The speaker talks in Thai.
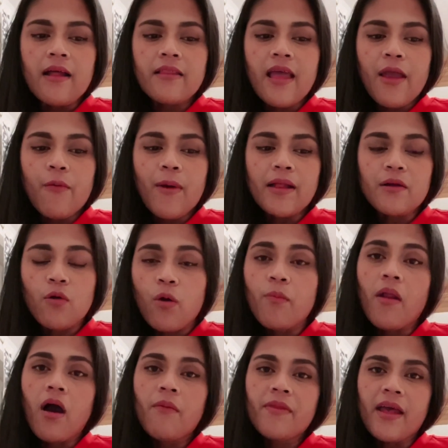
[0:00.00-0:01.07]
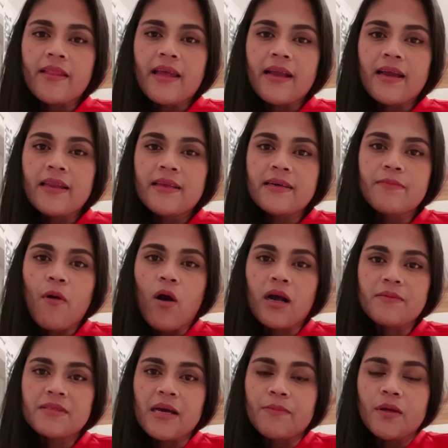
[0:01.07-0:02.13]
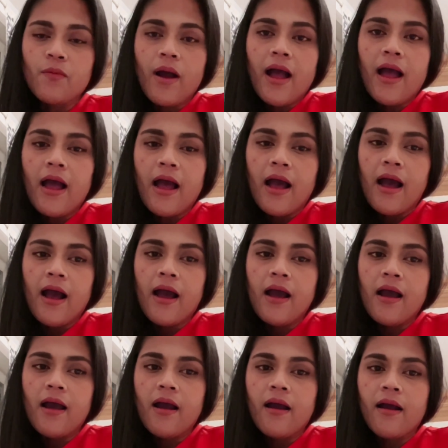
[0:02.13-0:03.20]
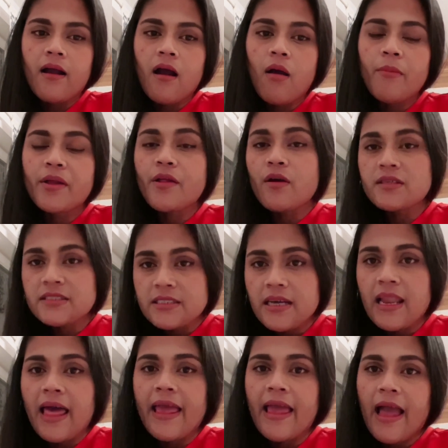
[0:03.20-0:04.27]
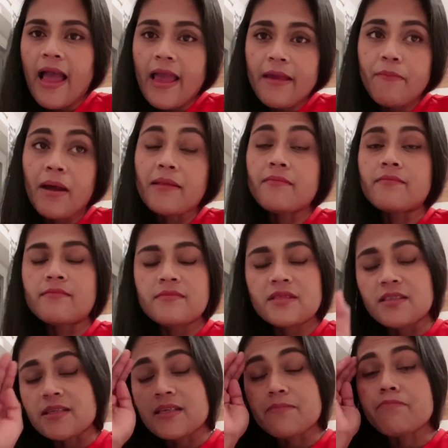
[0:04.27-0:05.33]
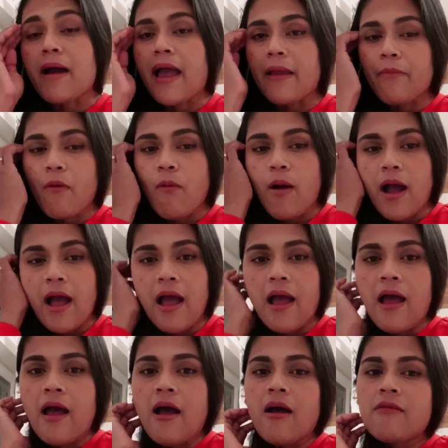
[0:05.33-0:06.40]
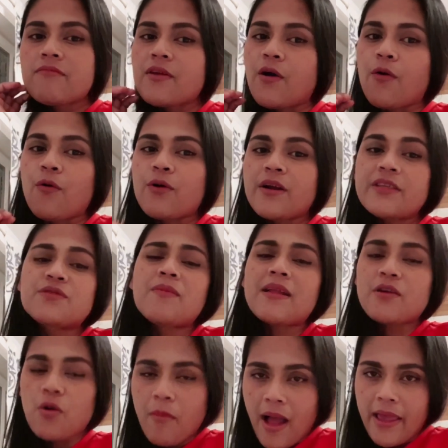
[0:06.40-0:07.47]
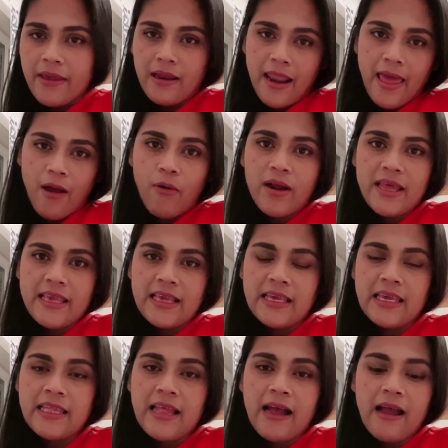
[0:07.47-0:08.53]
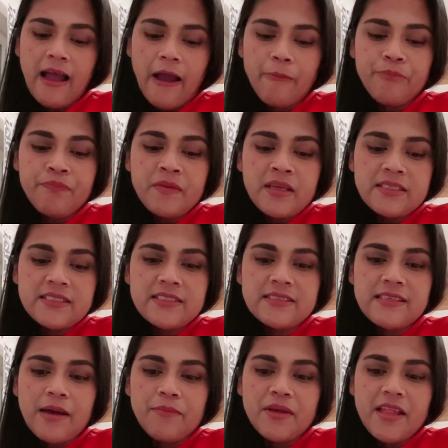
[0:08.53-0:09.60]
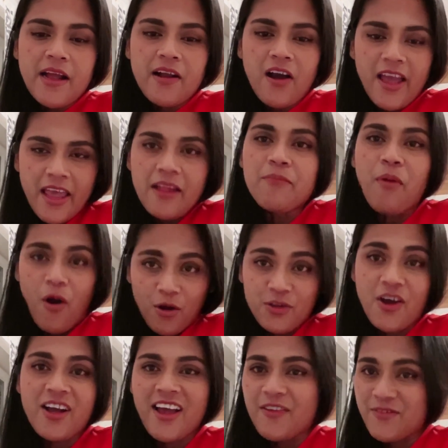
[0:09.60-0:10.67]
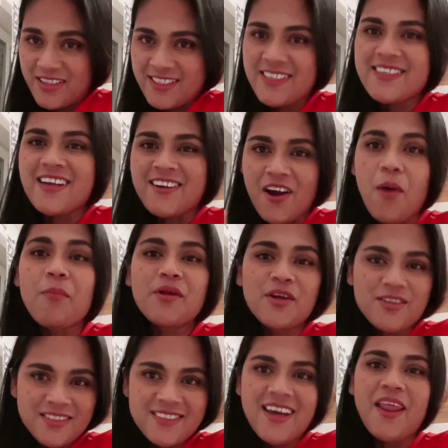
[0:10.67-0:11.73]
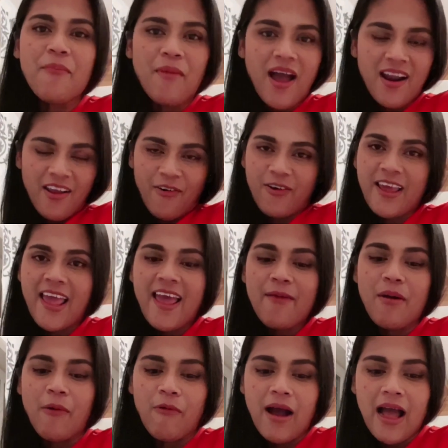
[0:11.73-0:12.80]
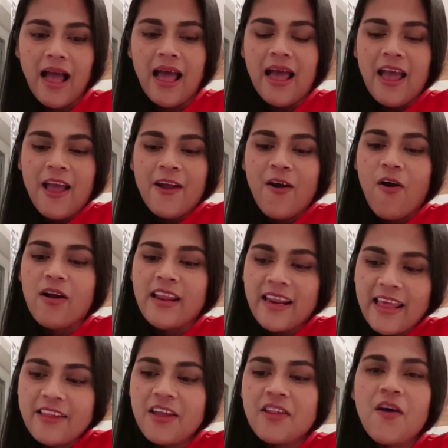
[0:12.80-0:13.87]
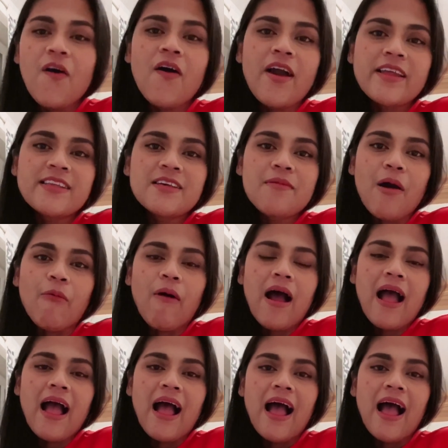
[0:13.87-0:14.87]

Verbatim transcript: ในวันครบรอบเนี่ยนันก็เลยบอกกับสามีว่าเออก็ไม่ต้องซื้ออะไรให้มันเยอะเกินไป เพราะว่าเดี๋ยวคริสต์มาสก็มาอีกแล้วอะไรอย่างนี้นะคะซึ่งสามีนันก็เห็นพ้องต้องกันว่าเธอก็ไม่ต้องซื้ออะไรมากหรอกแค่แบบว่าของเล็กๆน้อยๆที่แบบว่า